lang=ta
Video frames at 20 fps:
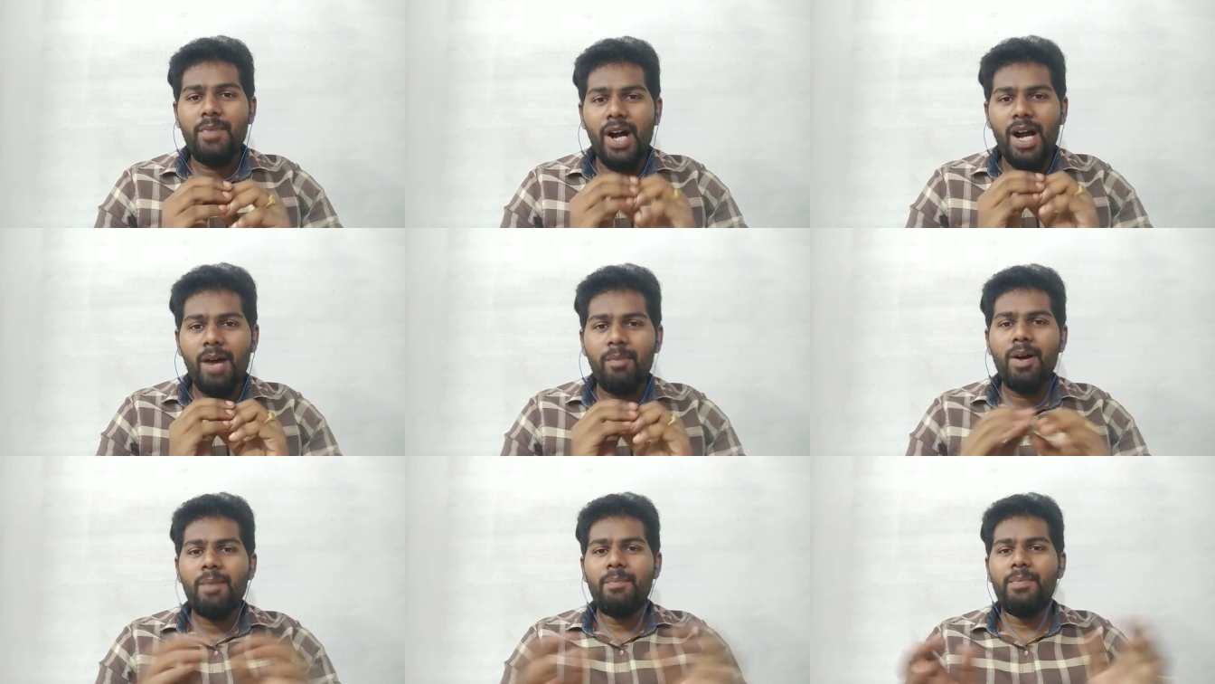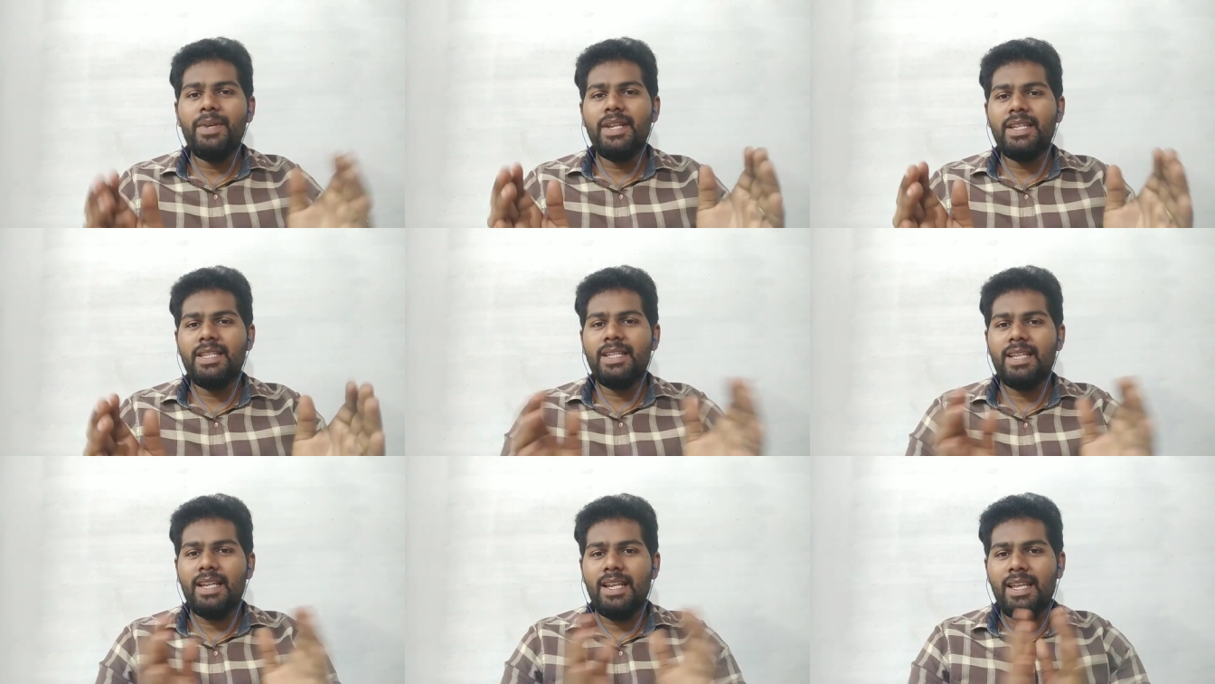பாகமாக
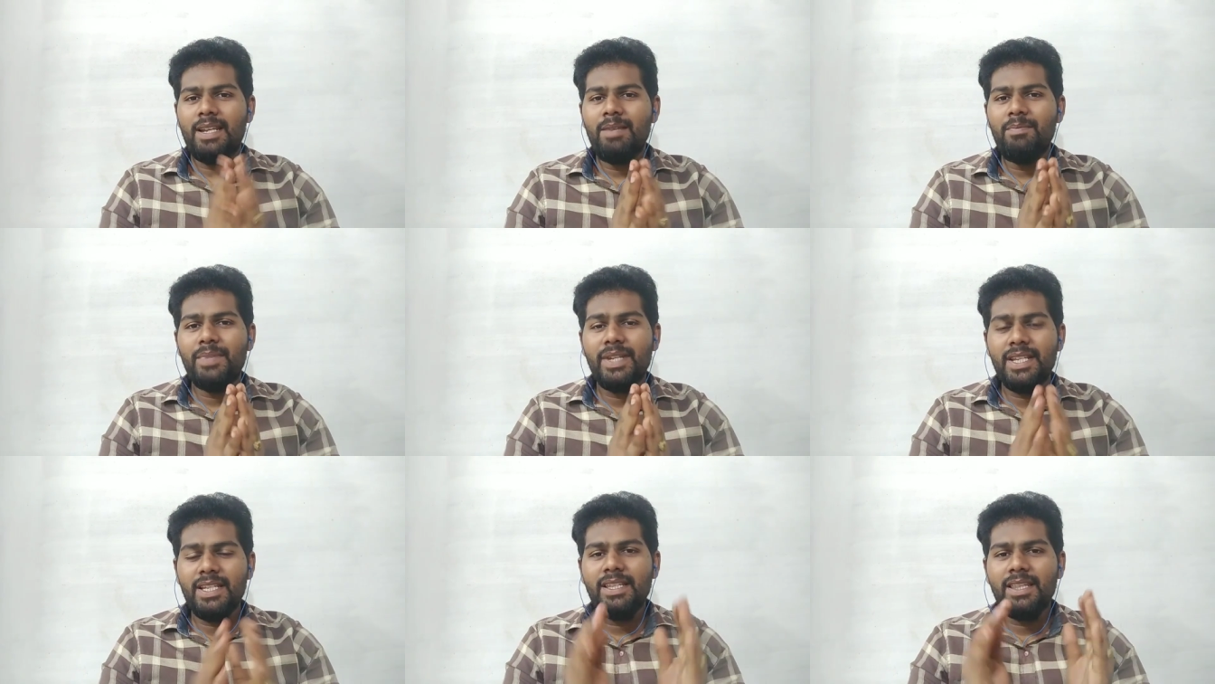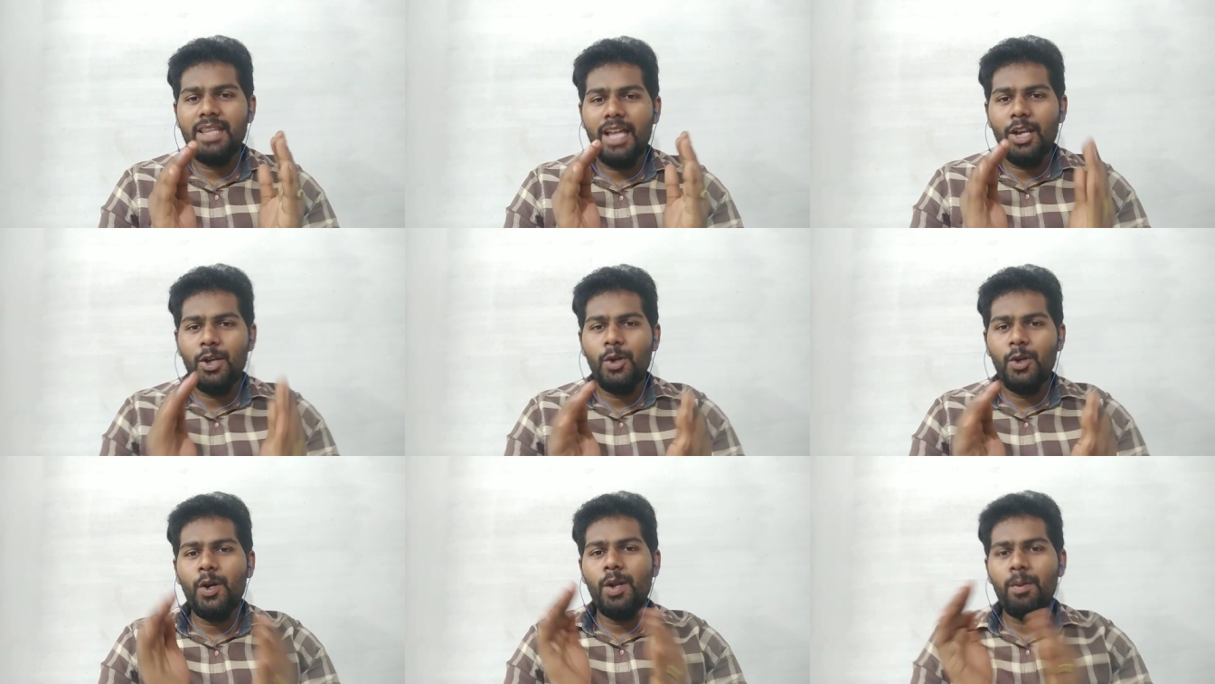பிரிச்சிடுறாரு பிரித்து
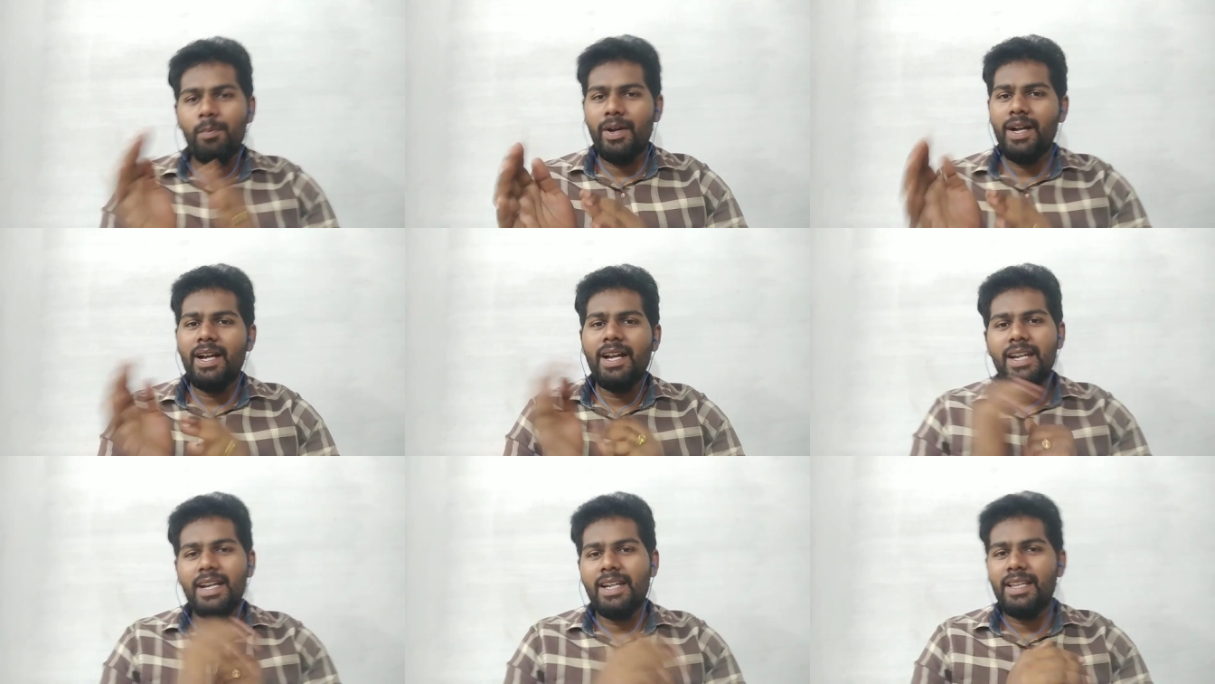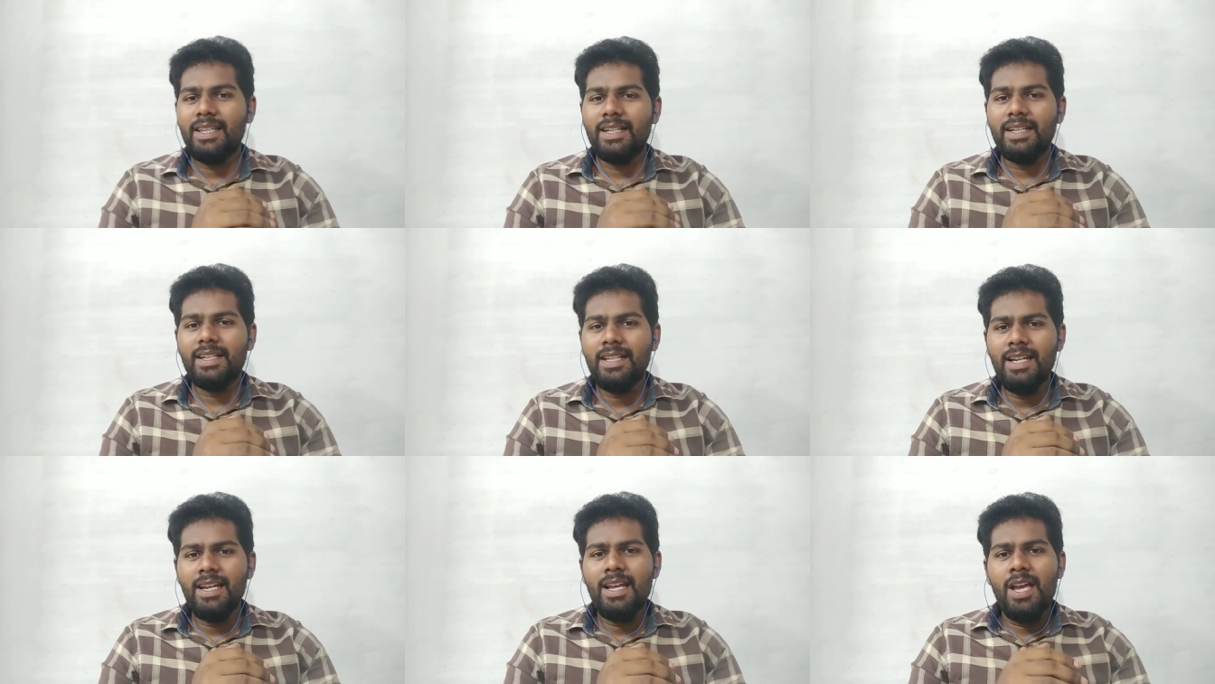தன்னோட பங்கை
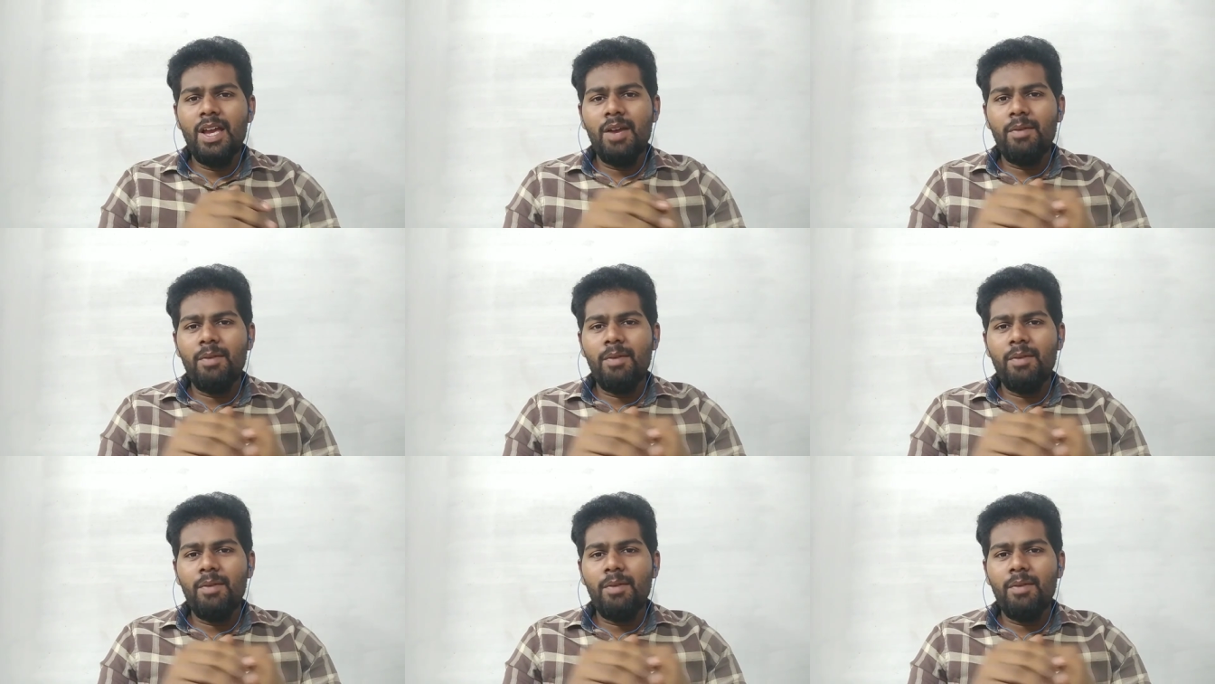எடுத்துக்கிட்டு